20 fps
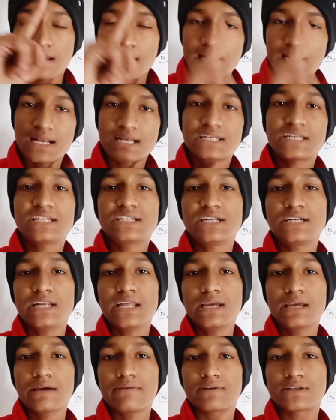
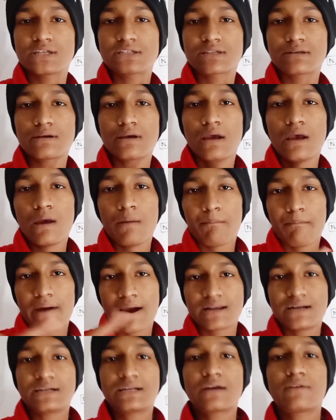इलेक्ट्रिसिटी के वजह से
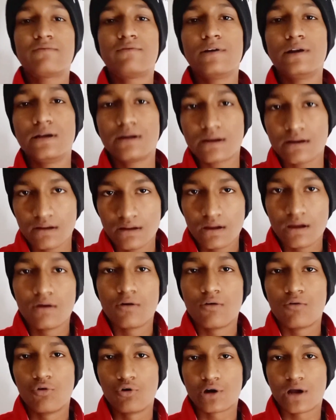मैग्नेटिक फील्ड
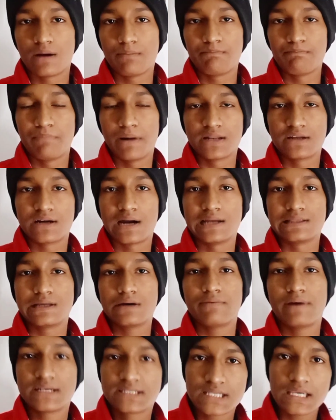हो रहा बन रहा था
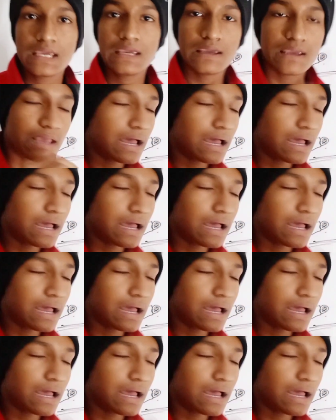वैसे ही